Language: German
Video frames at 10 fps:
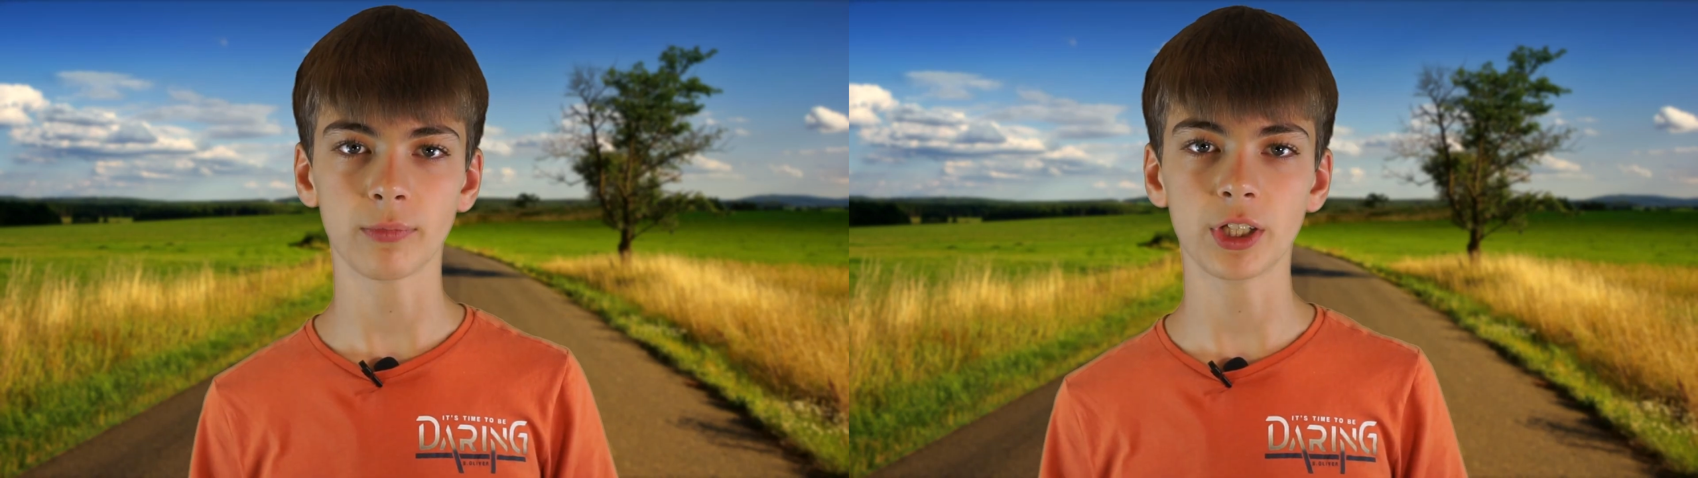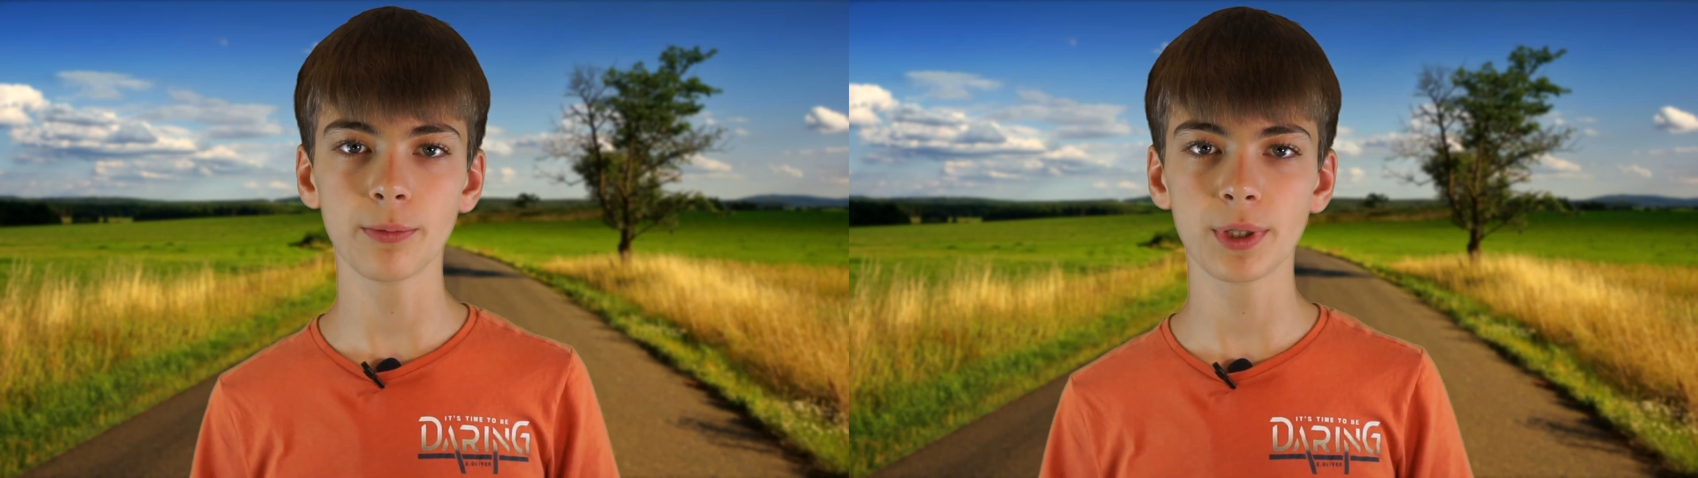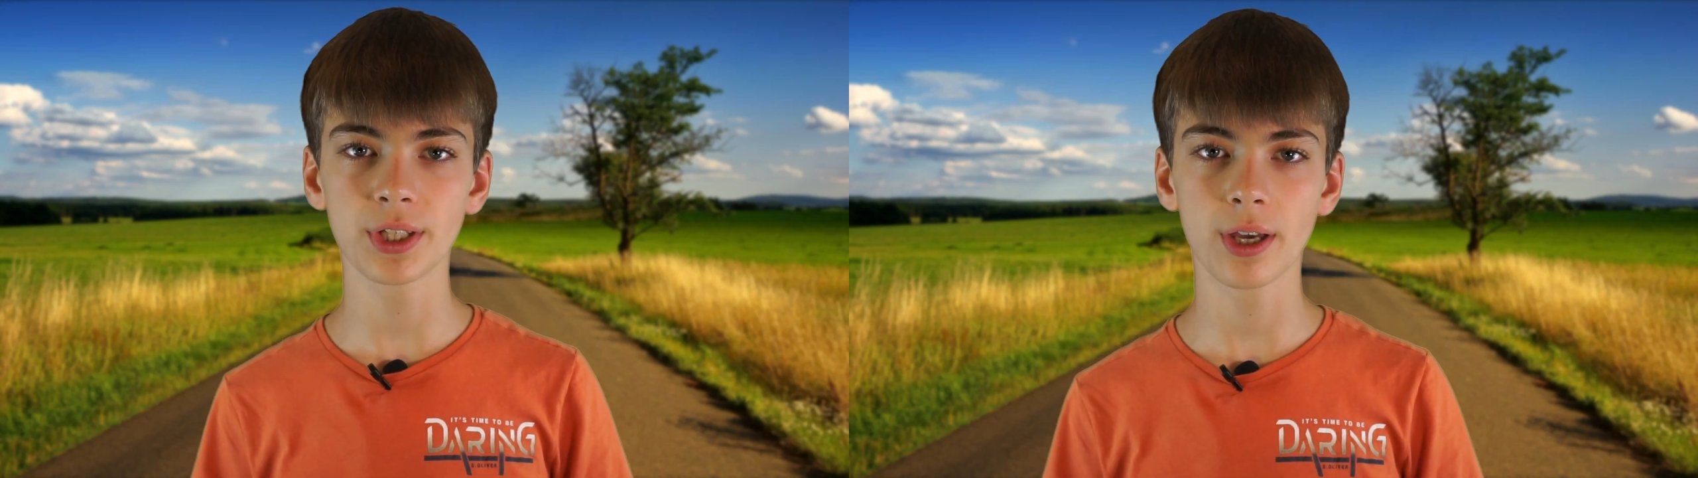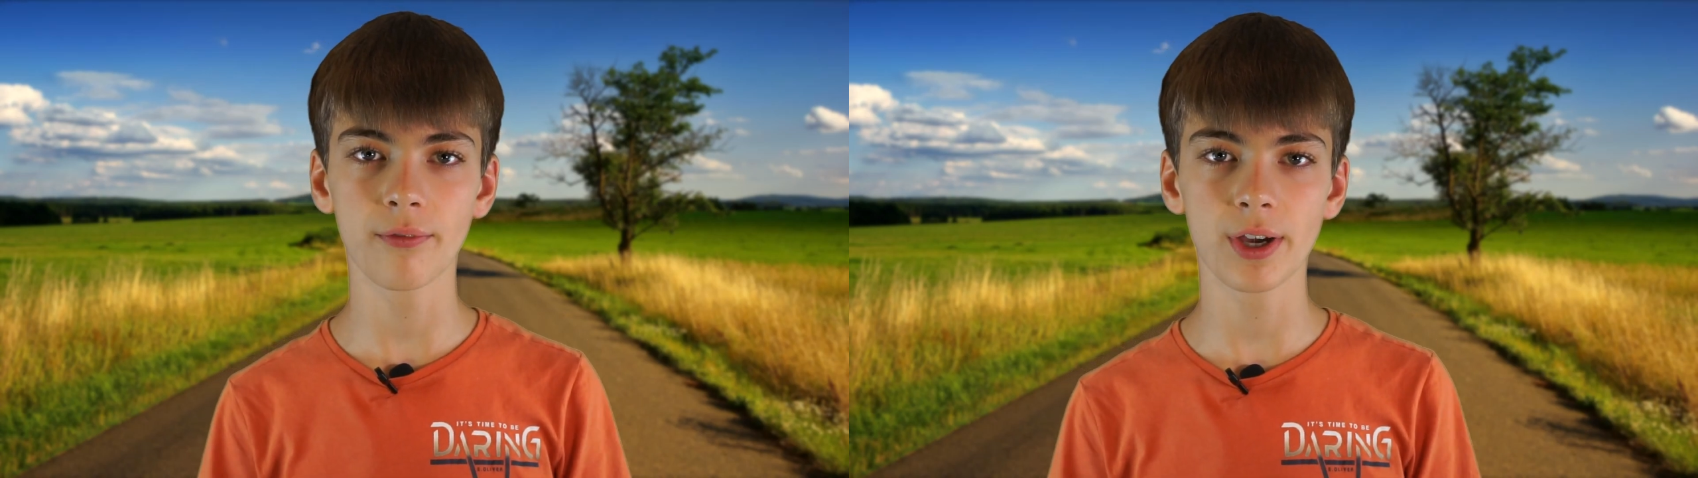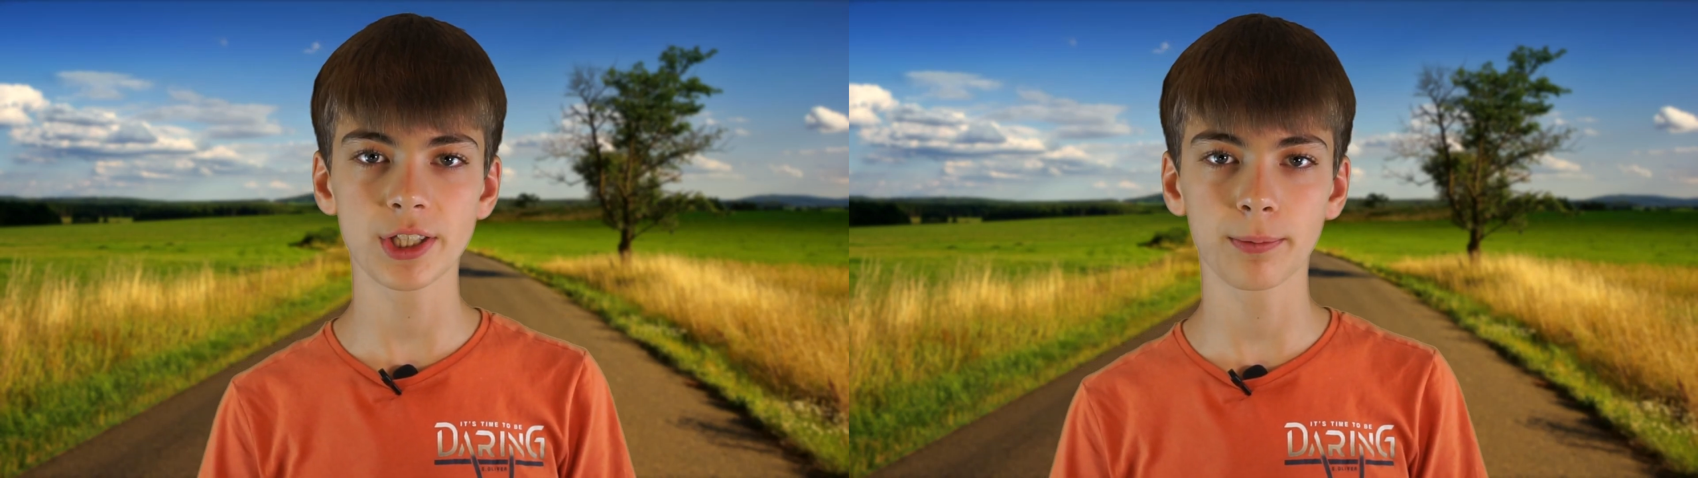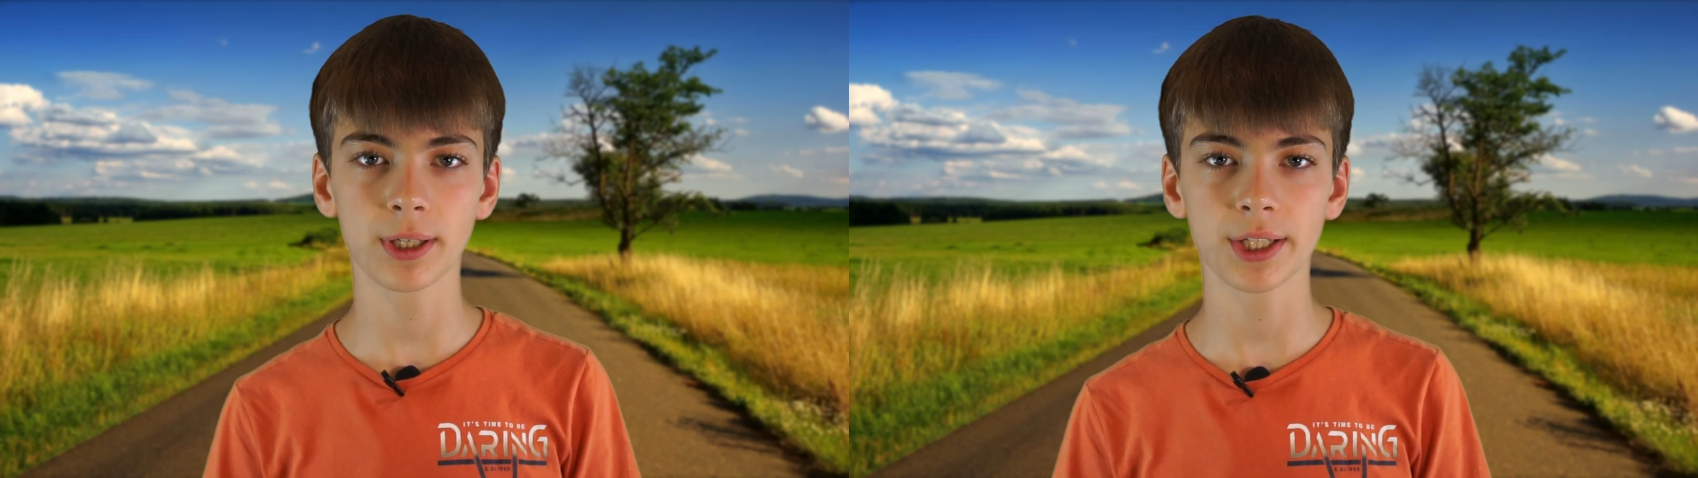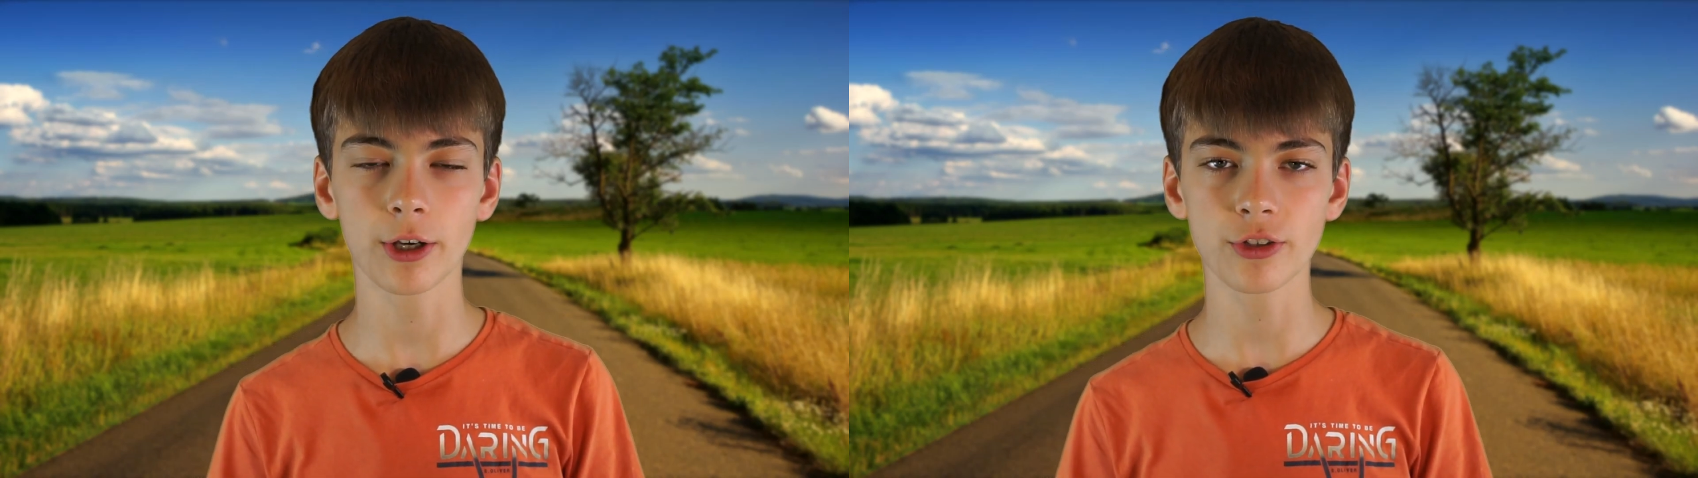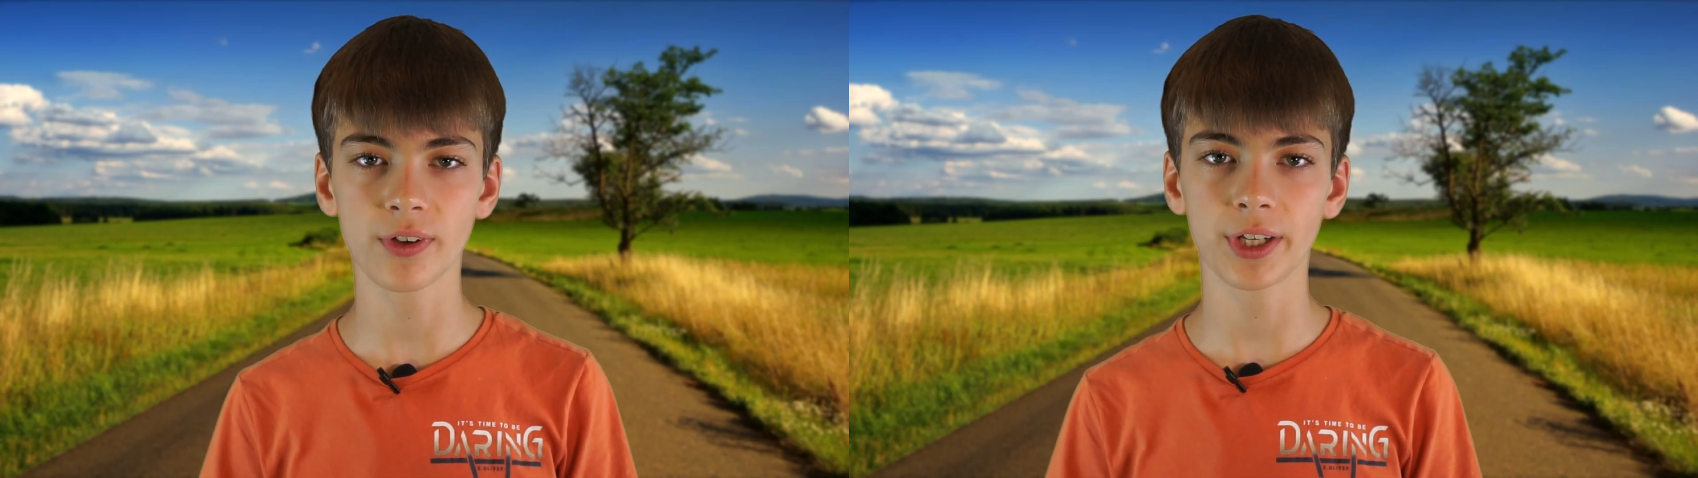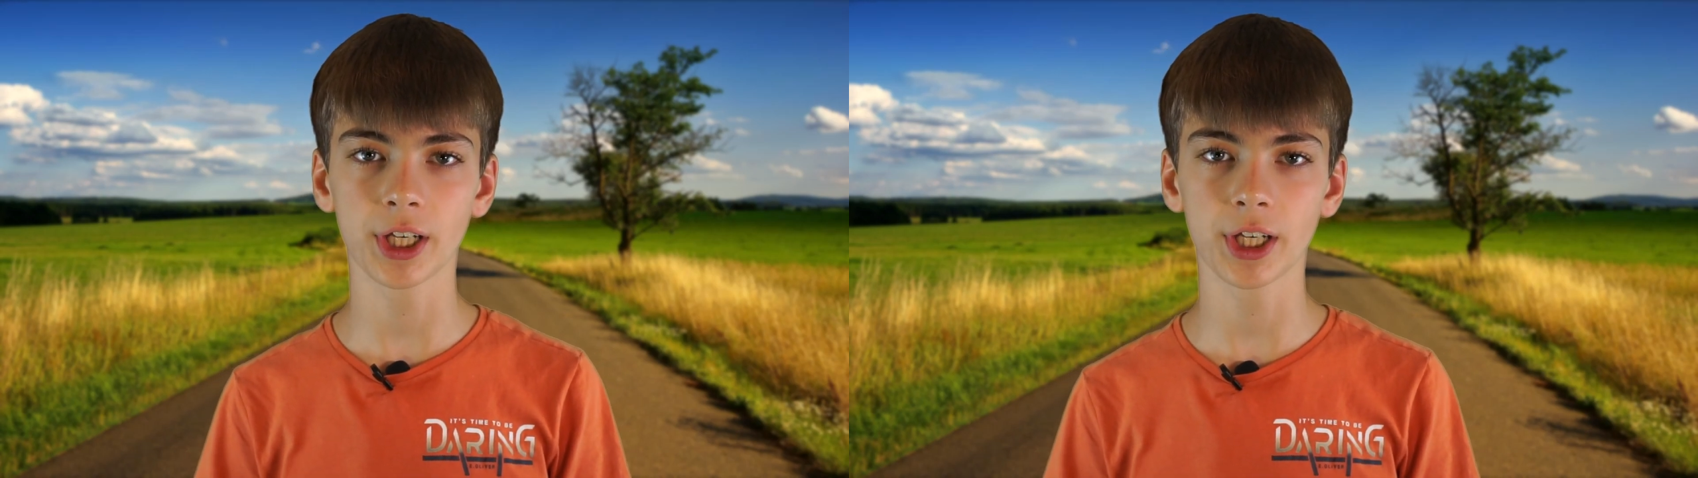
Wenn ihr mit der Weißabgleichauswahl der